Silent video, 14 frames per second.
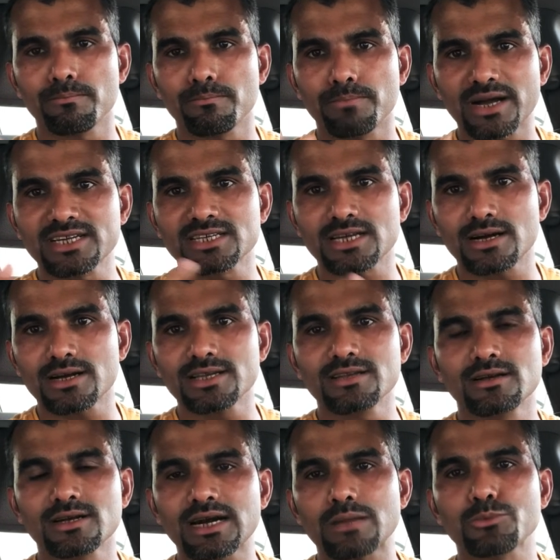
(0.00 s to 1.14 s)
বাকিটা
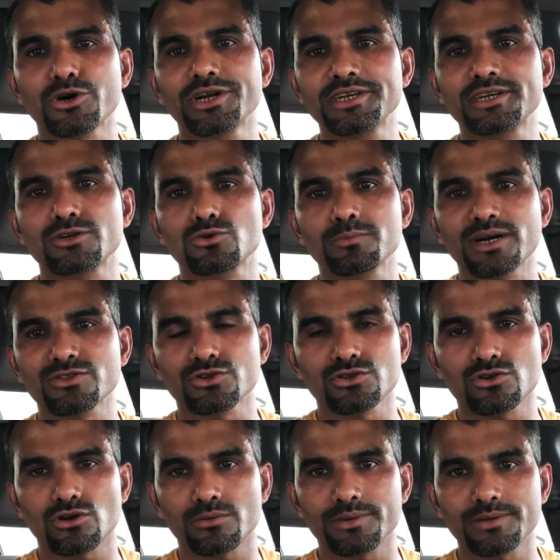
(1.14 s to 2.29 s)
কার্বোহাইড্রেটে রূপান্তরিত
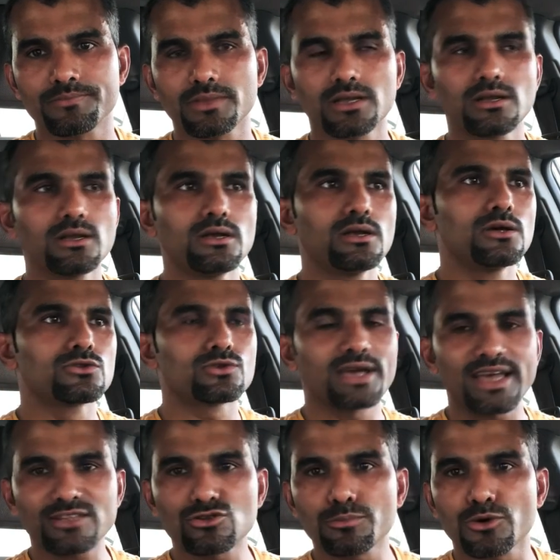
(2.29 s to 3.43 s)
করবে তো
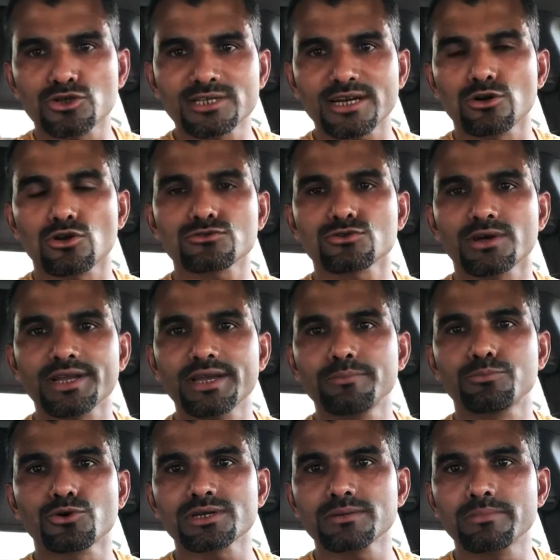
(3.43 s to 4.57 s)
এত পয়সা খরচ করে এই
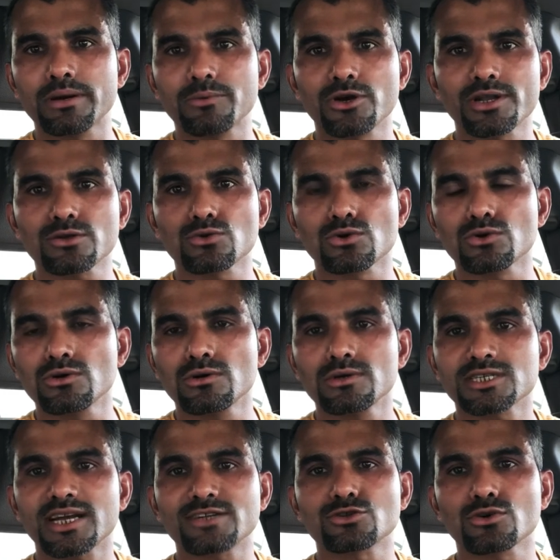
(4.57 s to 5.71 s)
প্রোটিন ব্যবহারের কোনো
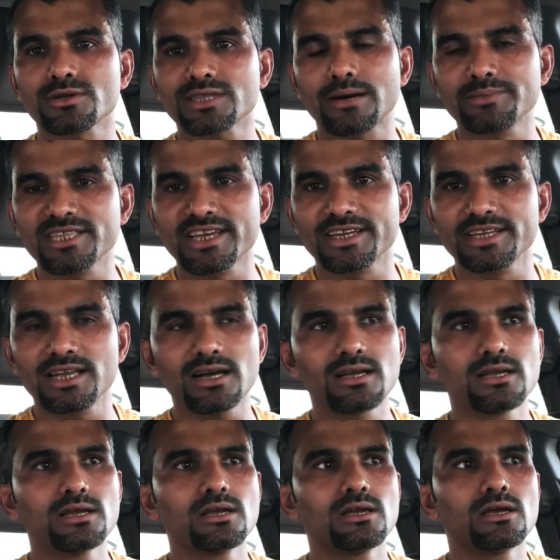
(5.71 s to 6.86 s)
সার্থকতা আমি দেখি না
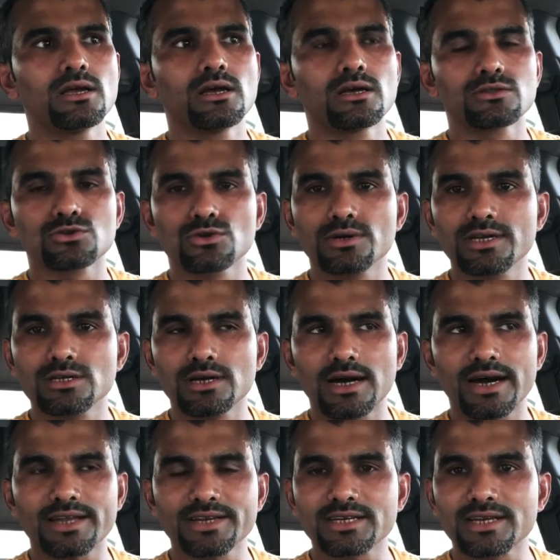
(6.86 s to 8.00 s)
তো এই
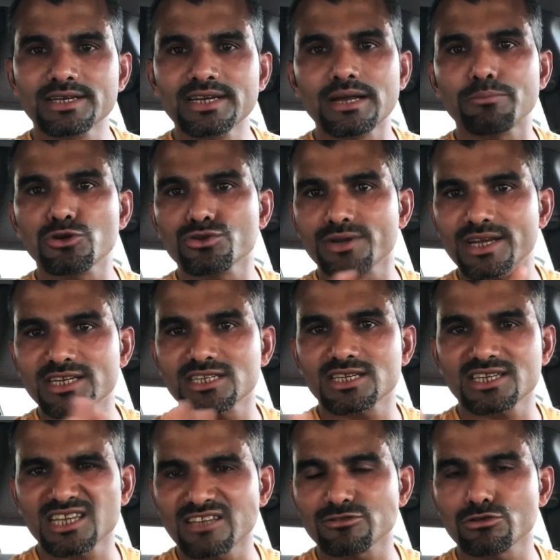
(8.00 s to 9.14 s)
আর এটা নিরাপদ না এটা
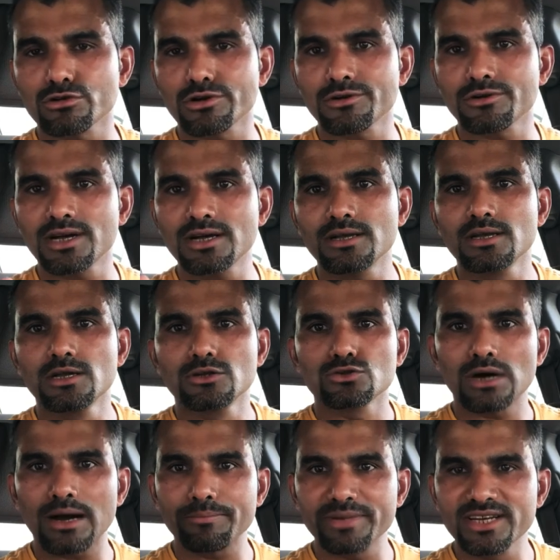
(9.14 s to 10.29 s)
স্বাস্থ্যকর না তো
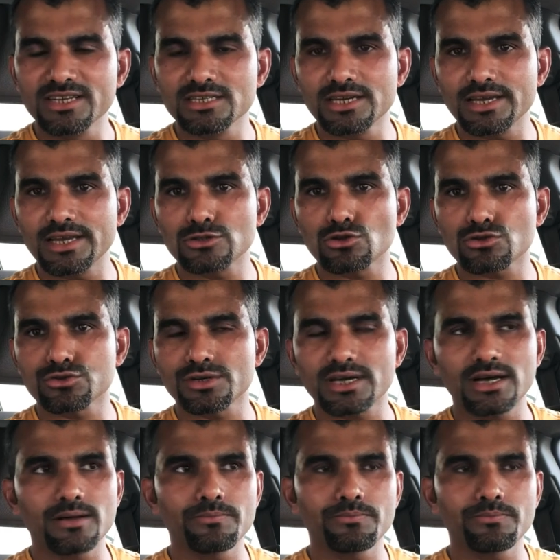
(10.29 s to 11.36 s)
আপনি নিজে এই তথ্যটা